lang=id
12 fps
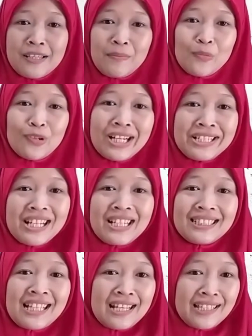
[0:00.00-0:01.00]
kesimpulan dari
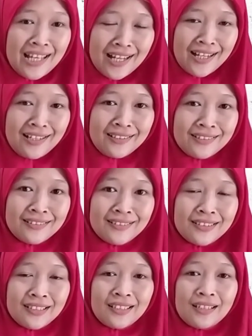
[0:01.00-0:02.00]
saya
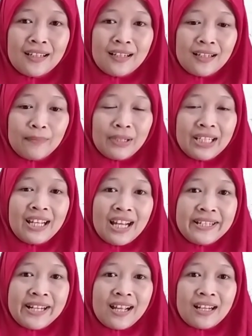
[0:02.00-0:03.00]
melihat
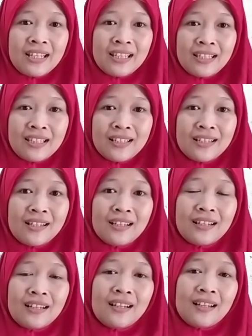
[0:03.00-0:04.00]
dari
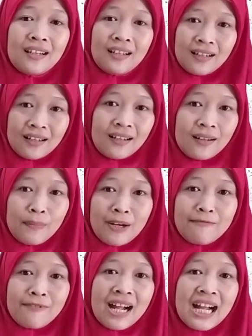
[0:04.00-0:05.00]

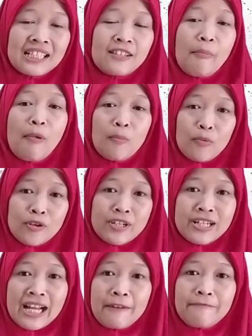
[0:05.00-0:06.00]
manfaat maupun
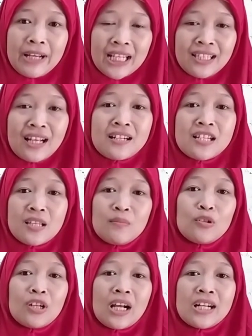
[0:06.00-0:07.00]
efek yang
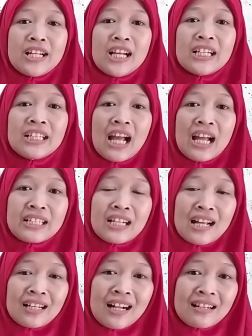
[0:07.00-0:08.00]
ditimbulkan dari air
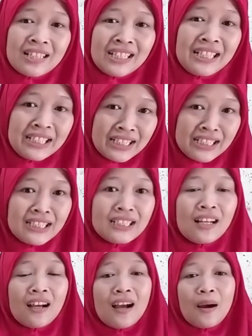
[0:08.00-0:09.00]
alkali ini
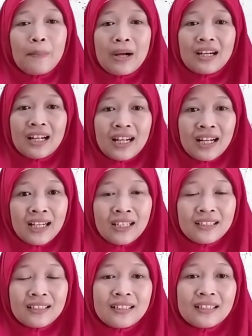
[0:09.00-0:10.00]
maka
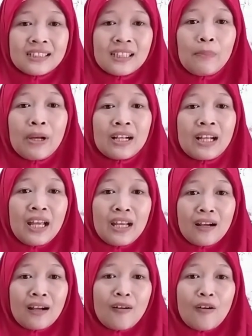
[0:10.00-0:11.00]
sebagai
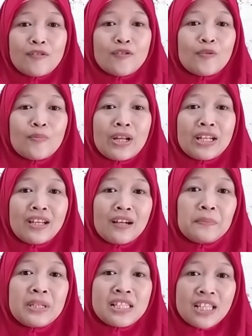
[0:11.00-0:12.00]
konsumen yang
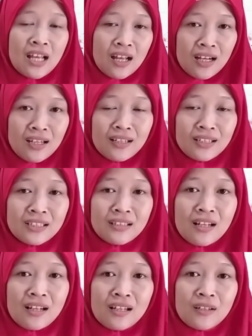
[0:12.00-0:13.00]
bijak
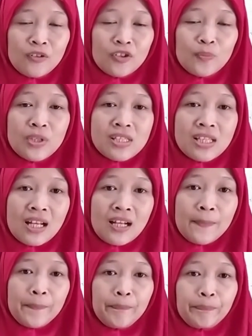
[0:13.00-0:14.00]
kita harus bisa